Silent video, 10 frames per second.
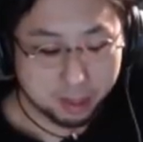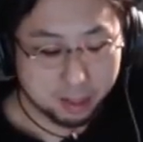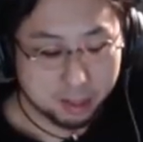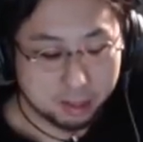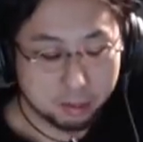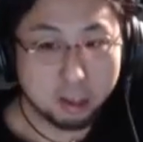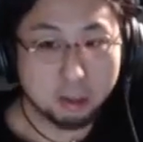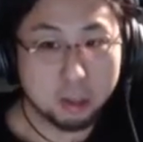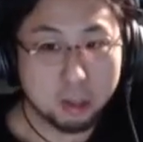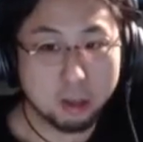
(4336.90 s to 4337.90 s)
う最初見
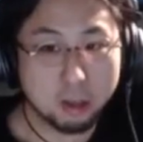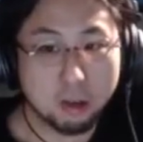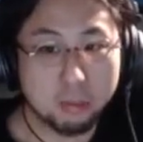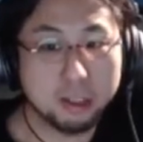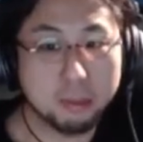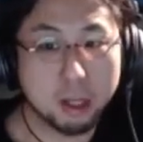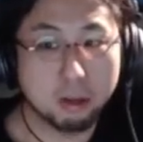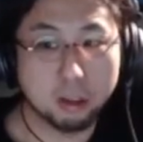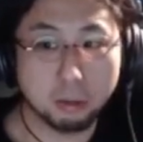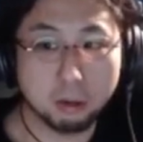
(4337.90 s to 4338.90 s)
た時マジでびっくりした
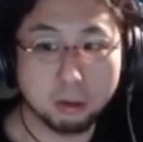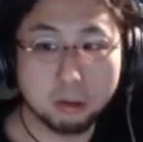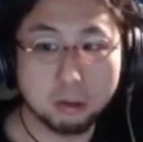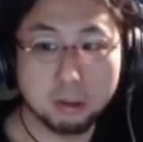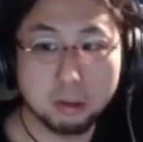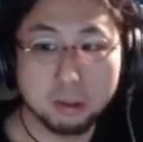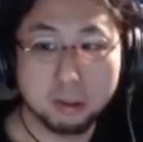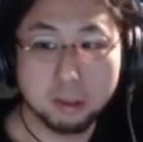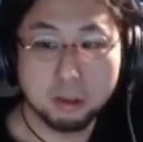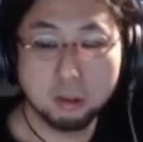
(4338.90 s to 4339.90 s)
も
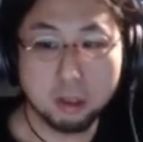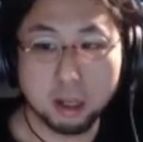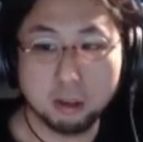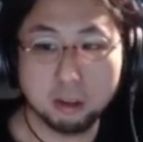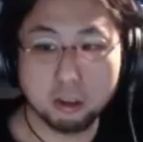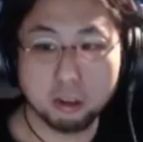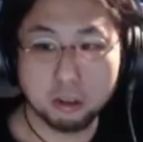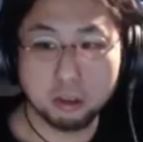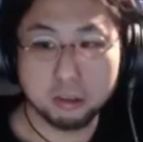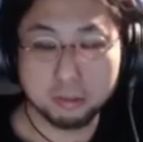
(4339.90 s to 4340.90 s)
ん。のんたん彼女。
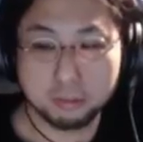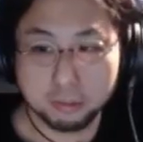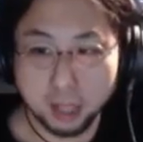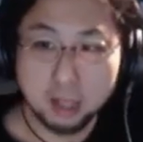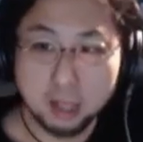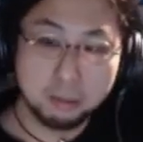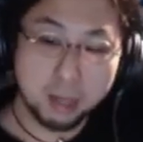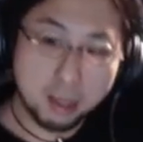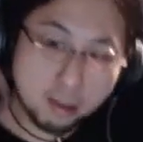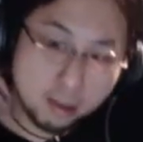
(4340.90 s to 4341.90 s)
あ、
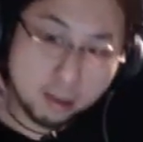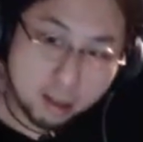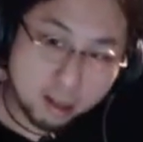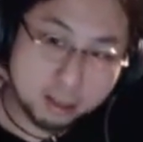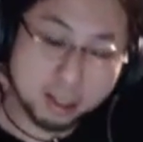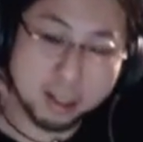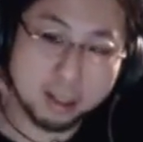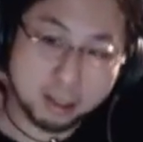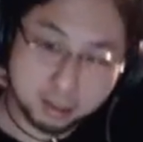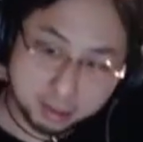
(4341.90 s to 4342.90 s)
ベッキーさんいらっしゃい。
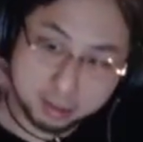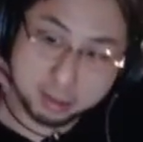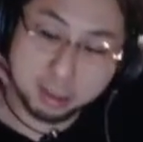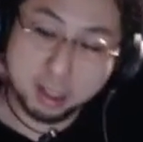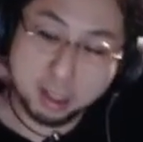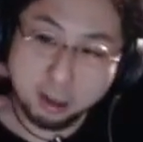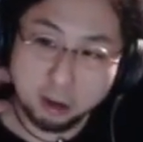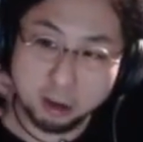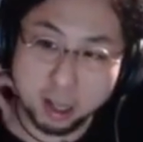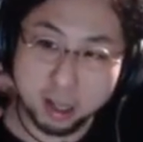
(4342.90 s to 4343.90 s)
いろいろ
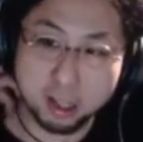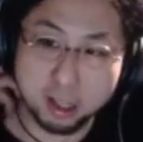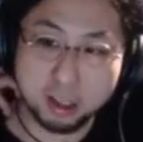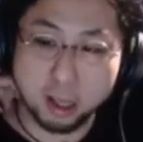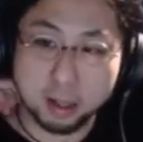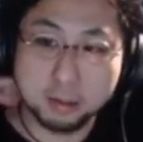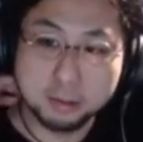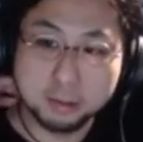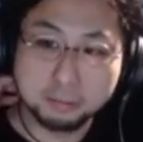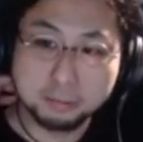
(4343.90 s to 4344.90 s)
大変でしたね。
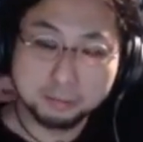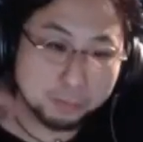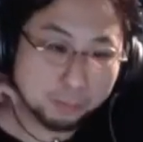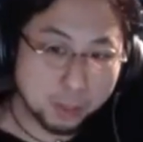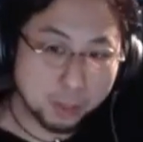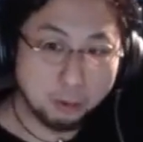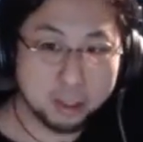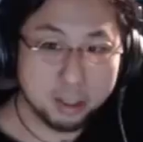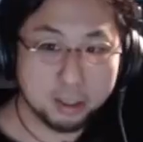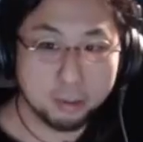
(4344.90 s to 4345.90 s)
応援して
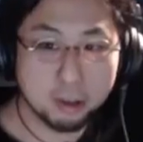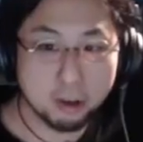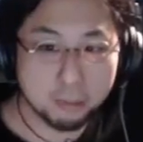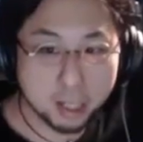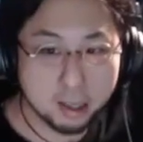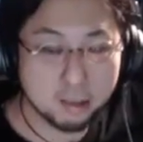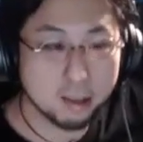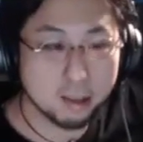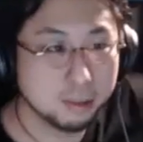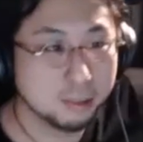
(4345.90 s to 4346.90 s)
ますよ、ベッキーさん。
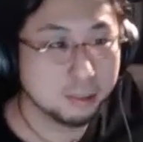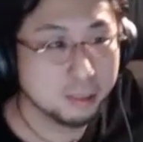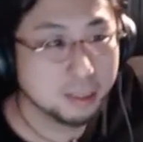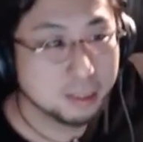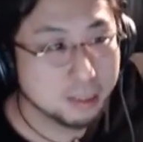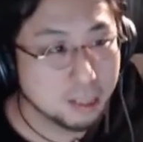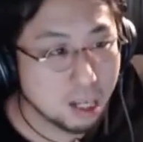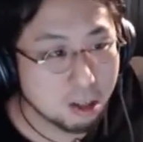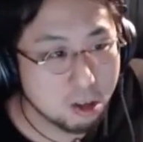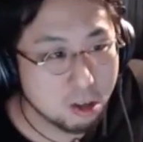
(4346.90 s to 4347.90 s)
あの、
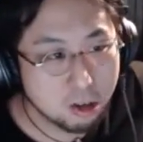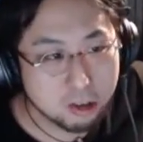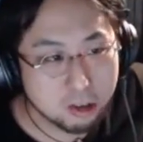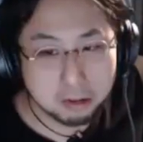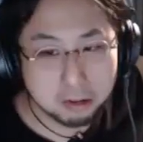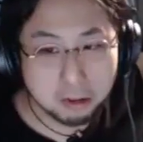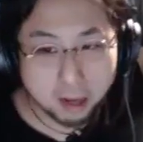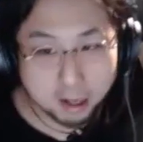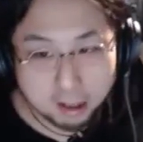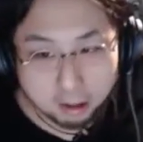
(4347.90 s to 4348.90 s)
ユーザロックと絡んで
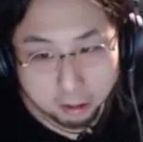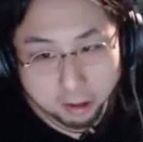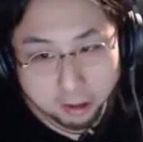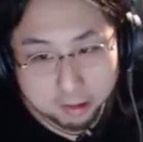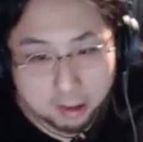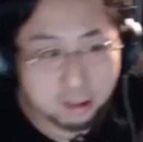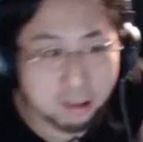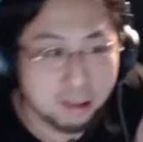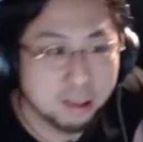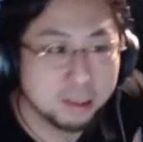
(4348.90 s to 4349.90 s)
た頃が好きです。
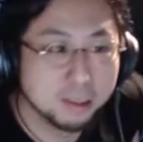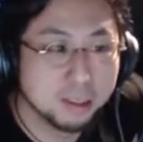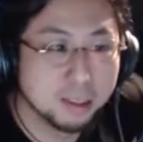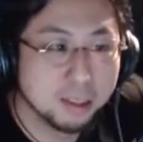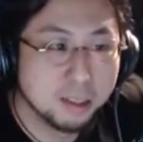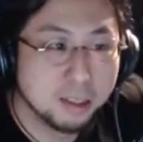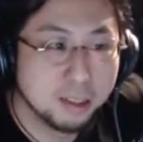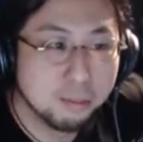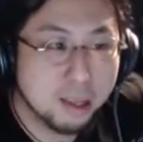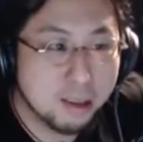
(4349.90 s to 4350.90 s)

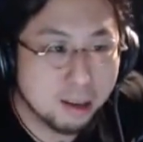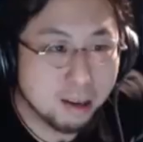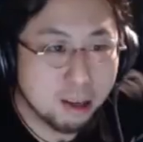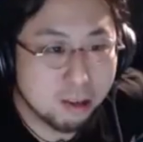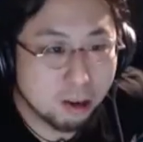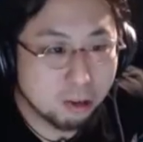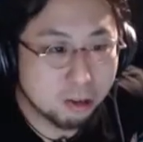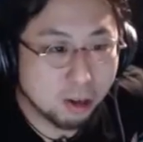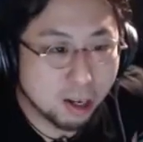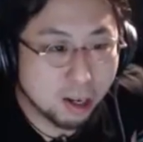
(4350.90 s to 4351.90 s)
ベッキーさんがユーザーロックと
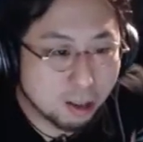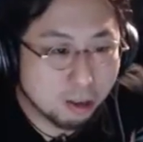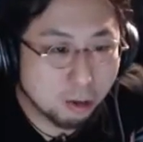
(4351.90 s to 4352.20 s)
絡んでた頃僕